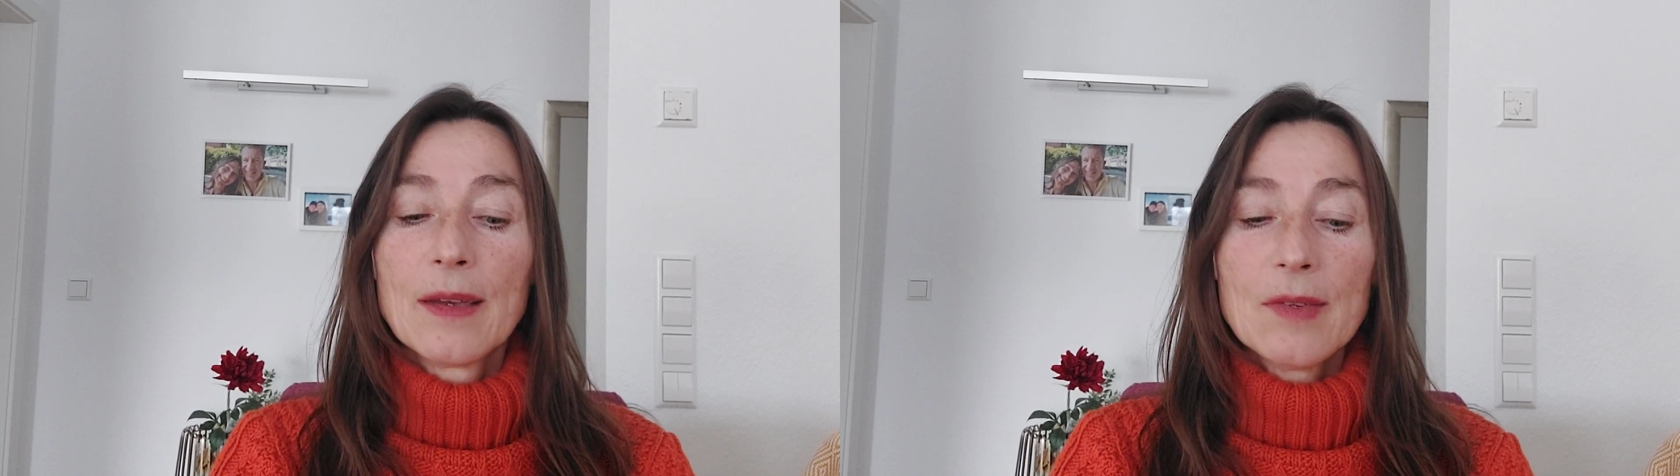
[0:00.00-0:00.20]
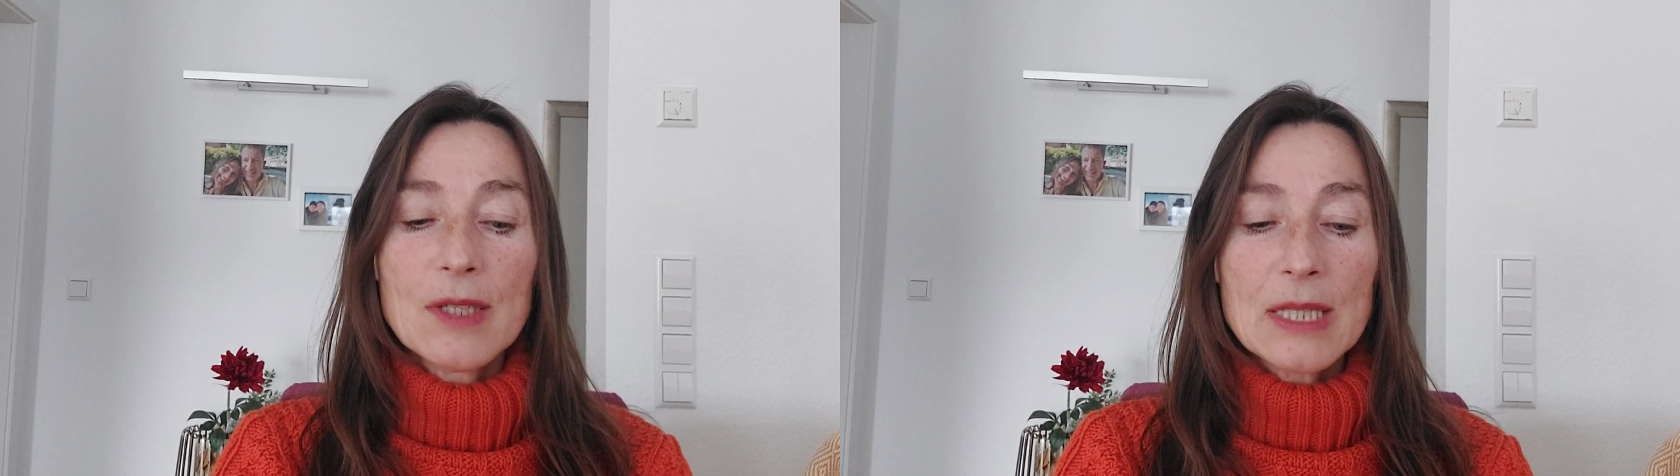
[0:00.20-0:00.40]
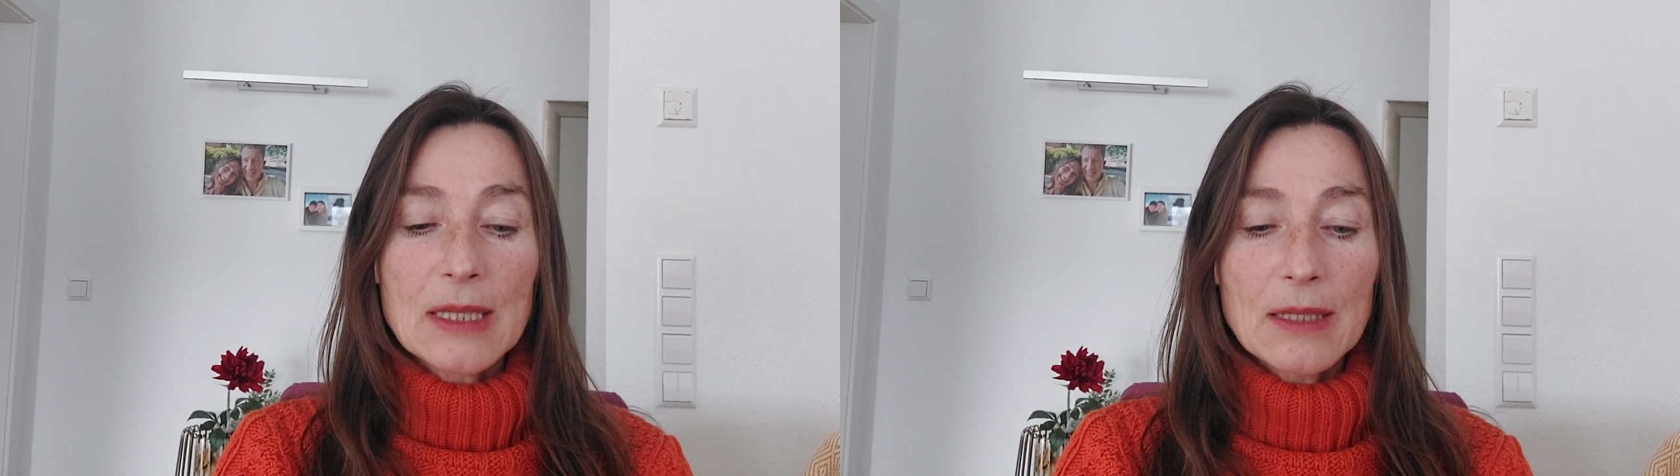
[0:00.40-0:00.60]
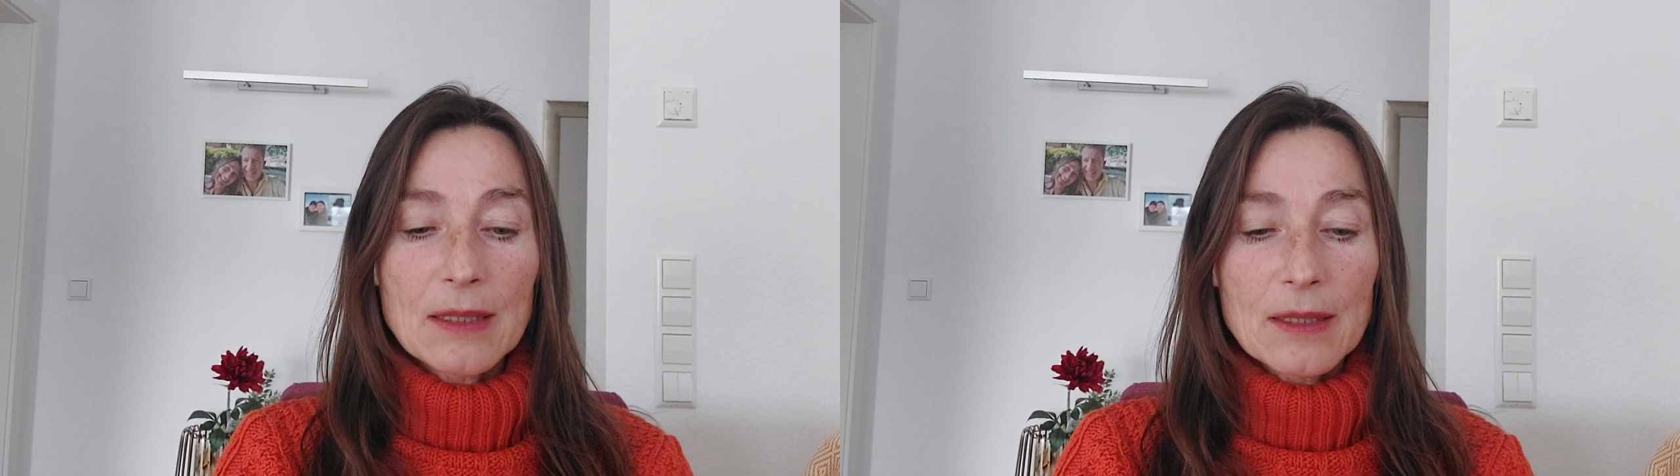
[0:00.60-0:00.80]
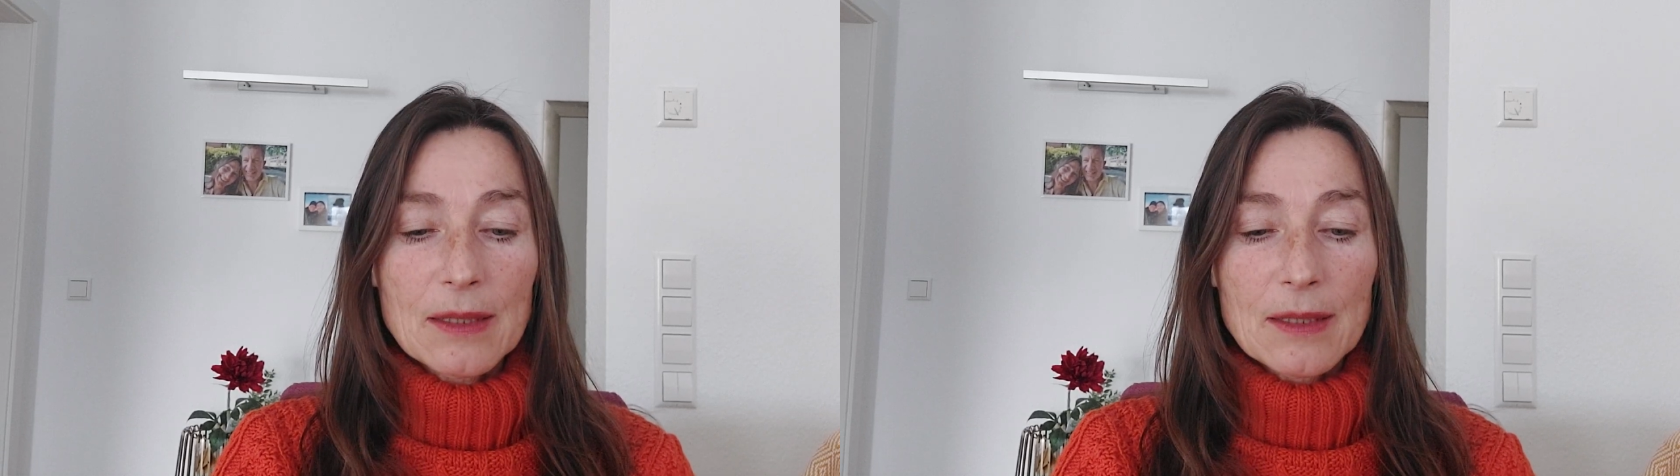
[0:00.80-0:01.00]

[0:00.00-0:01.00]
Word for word: Wisst ihr,